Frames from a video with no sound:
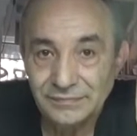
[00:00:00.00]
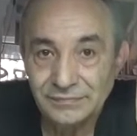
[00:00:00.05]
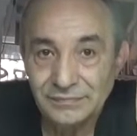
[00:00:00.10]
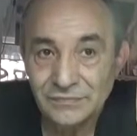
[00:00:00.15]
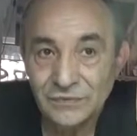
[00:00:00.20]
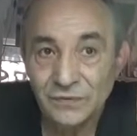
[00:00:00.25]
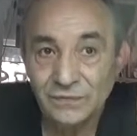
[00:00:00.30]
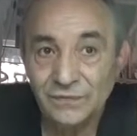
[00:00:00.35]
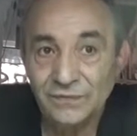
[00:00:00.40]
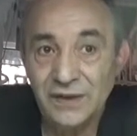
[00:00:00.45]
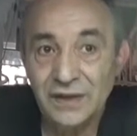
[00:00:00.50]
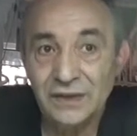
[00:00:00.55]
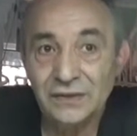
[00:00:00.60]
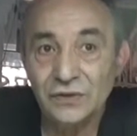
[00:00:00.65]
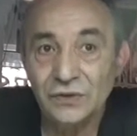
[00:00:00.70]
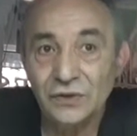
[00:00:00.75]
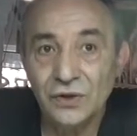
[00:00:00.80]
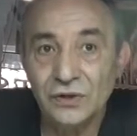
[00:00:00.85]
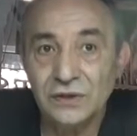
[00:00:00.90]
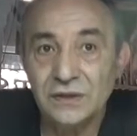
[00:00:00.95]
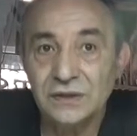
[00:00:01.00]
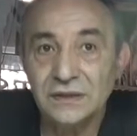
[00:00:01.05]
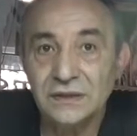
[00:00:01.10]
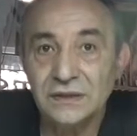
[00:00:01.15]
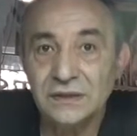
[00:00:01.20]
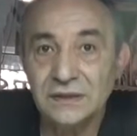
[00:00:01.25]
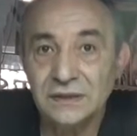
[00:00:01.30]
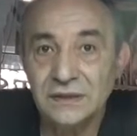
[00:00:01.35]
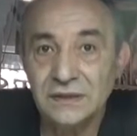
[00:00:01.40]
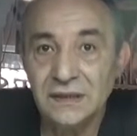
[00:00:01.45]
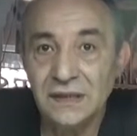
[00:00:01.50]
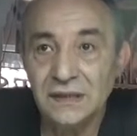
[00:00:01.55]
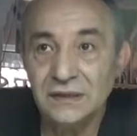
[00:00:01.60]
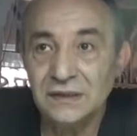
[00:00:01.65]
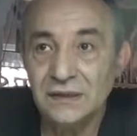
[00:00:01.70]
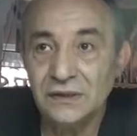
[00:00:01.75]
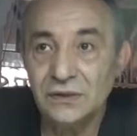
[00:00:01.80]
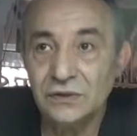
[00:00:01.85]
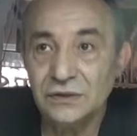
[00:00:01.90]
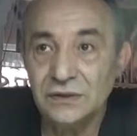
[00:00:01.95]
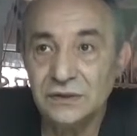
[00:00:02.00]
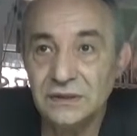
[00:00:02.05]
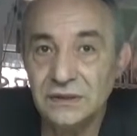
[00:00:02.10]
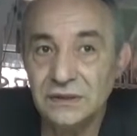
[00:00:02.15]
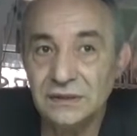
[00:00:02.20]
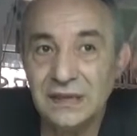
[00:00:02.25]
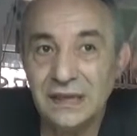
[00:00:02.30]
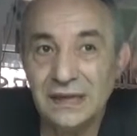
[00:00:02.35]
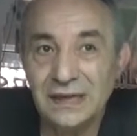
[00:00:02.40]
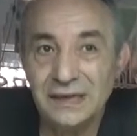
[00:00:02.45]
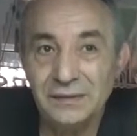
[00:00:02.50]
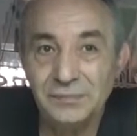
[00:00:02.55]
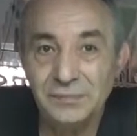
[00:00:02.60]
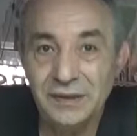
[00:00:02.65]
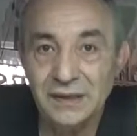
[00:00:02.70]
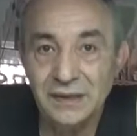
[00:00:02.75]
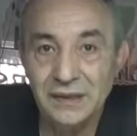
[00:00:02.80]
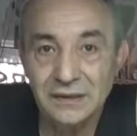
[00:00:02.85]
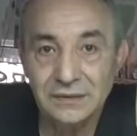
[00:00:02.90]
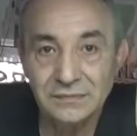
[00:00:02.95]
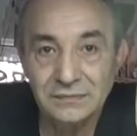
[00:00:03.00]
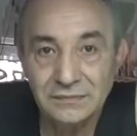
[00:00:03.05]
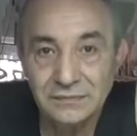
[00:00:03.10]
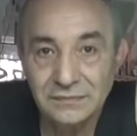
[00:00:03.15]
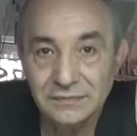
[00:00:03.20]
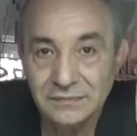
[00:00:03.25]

Non vedo cosa ci sia di così terribile.